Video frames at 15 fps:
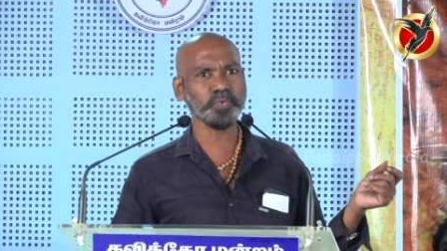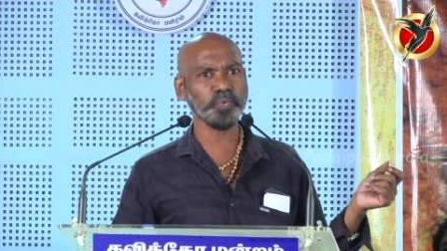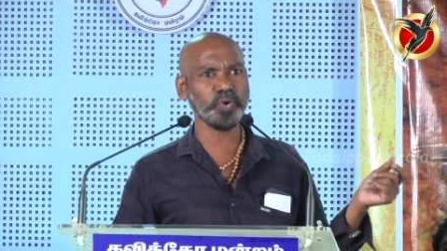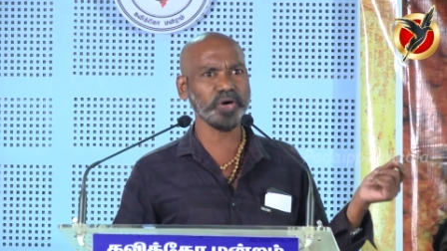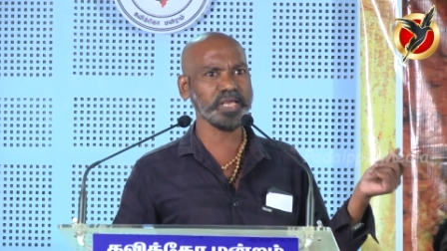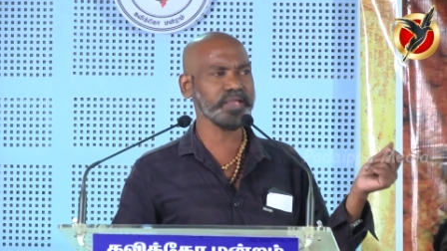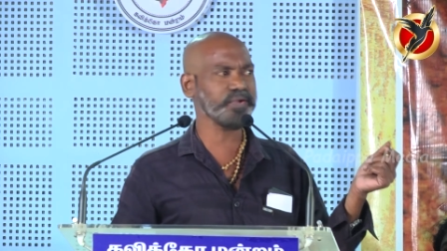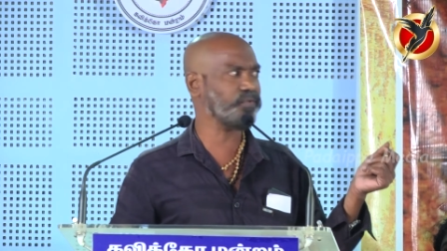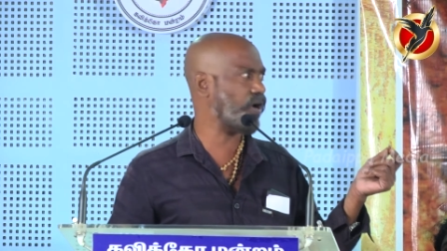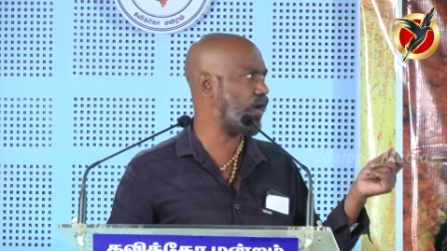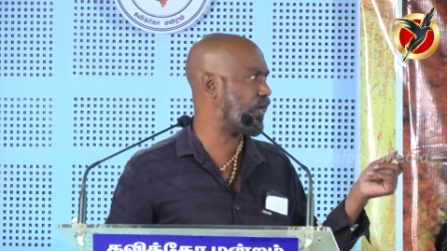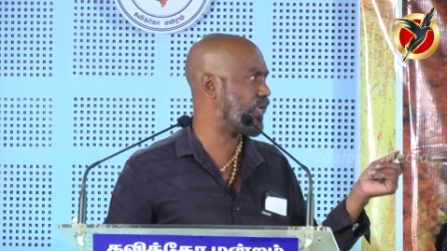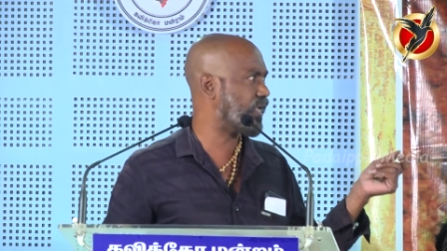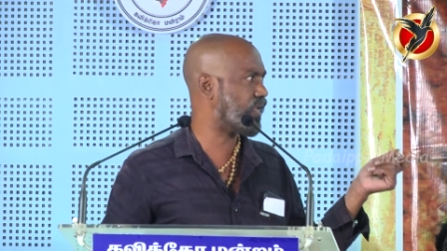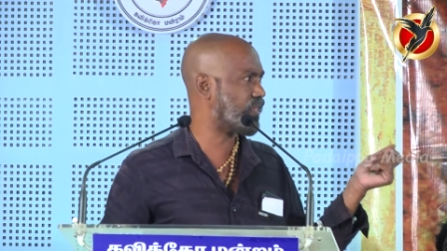ஒளி
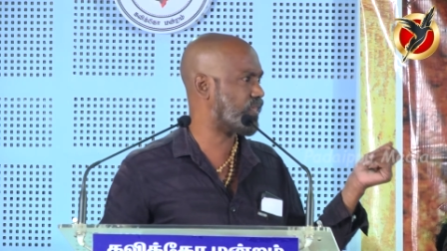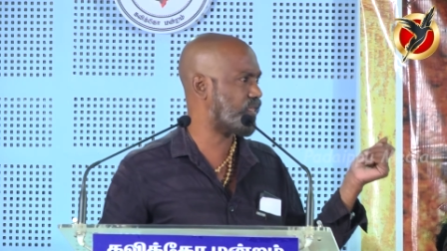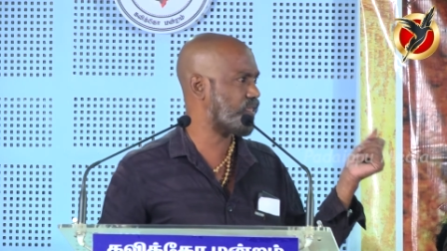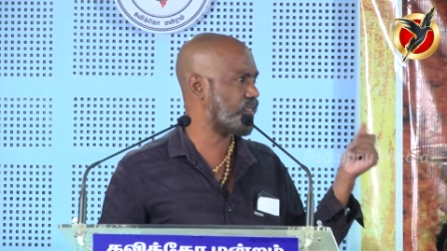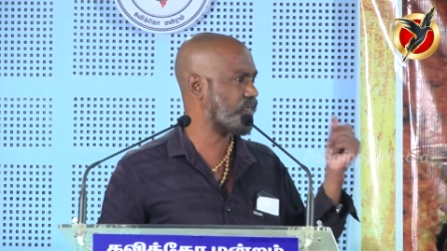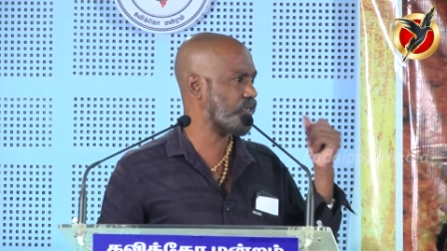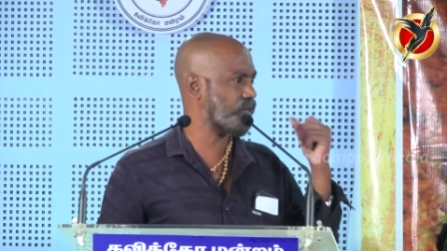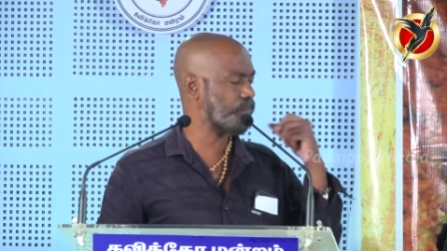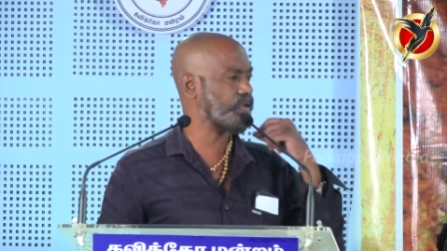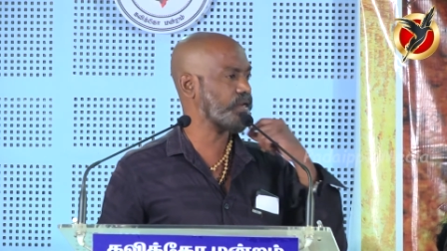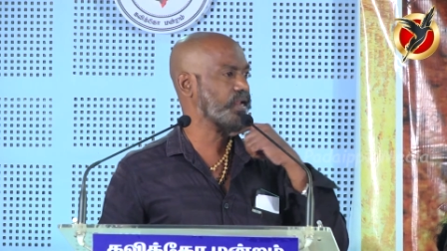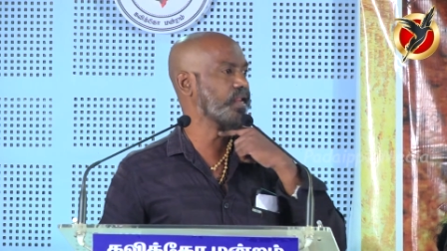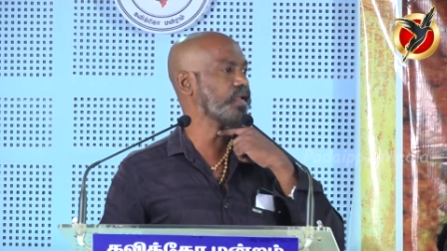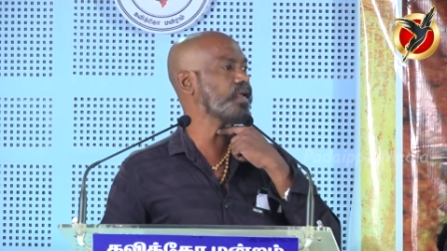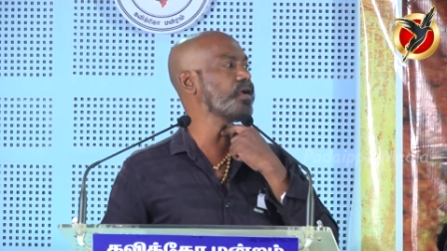வாடி இருந்தது
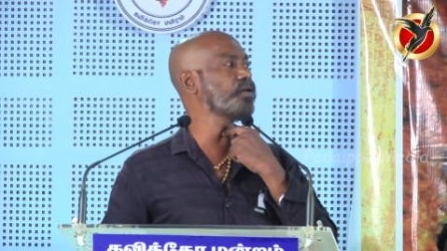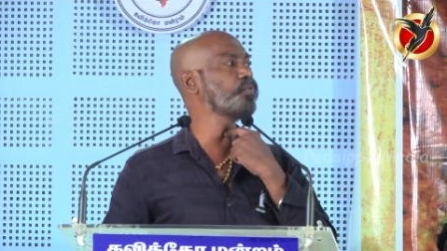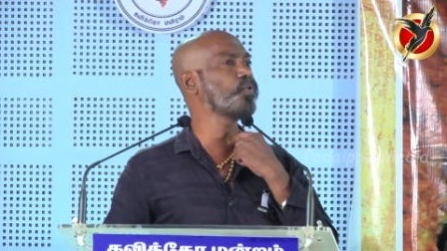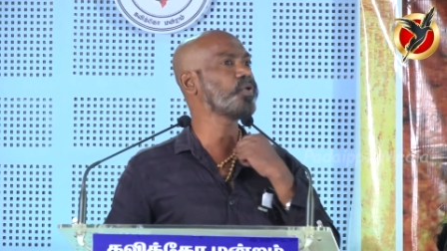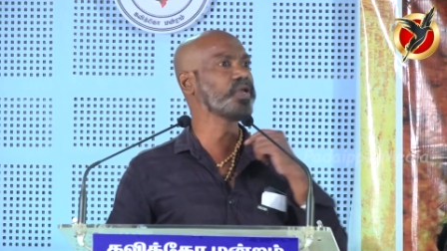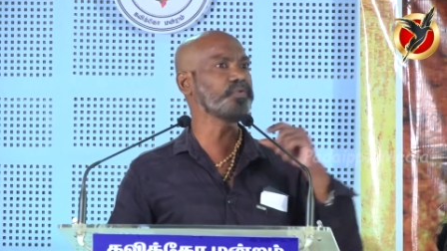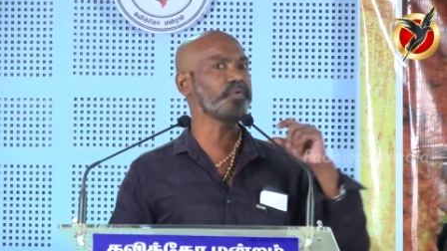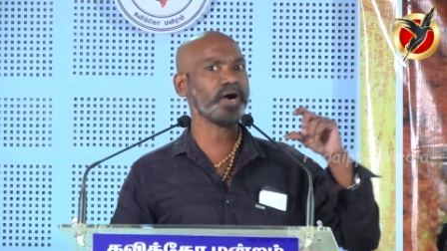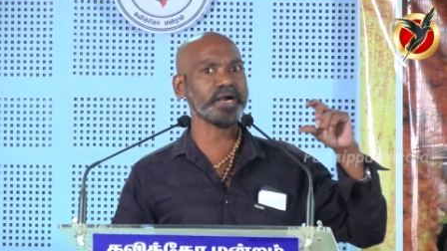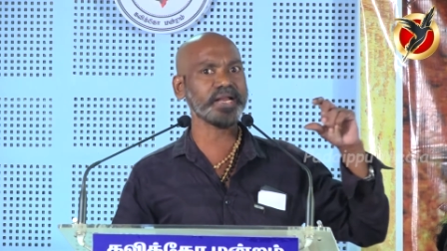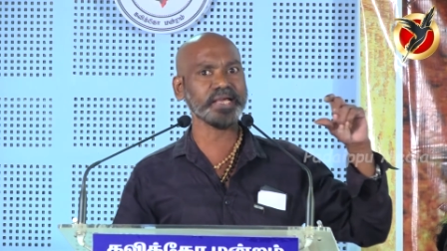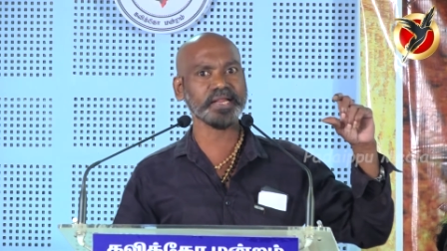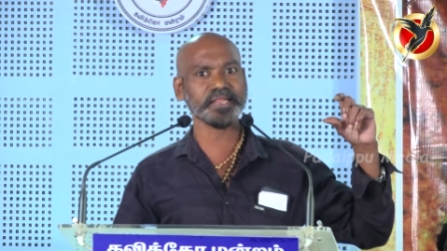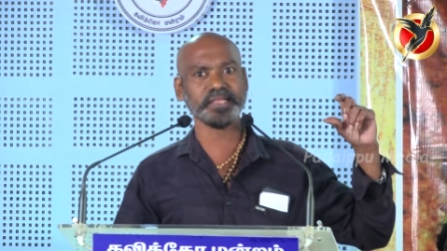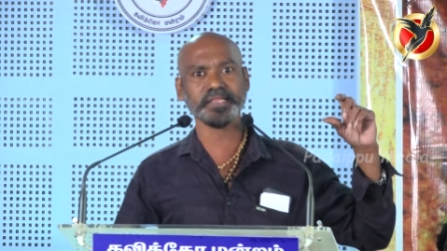அப்படின்னு நினைக்கிறேன் ஒளி
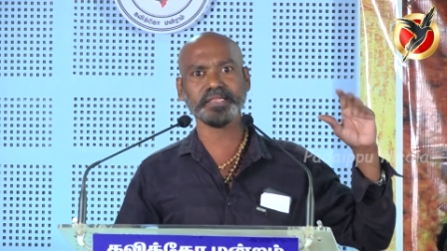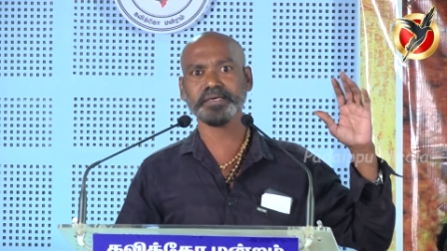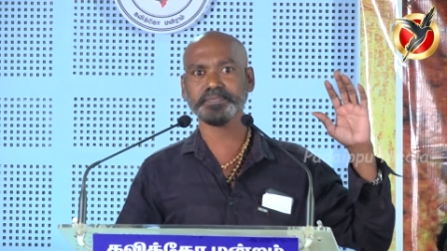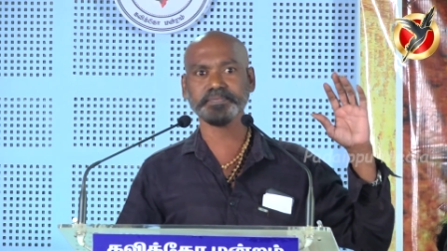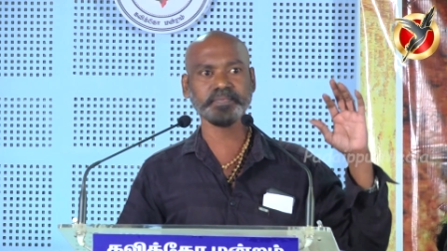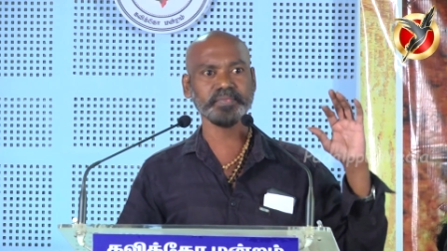வாடி இருந்தது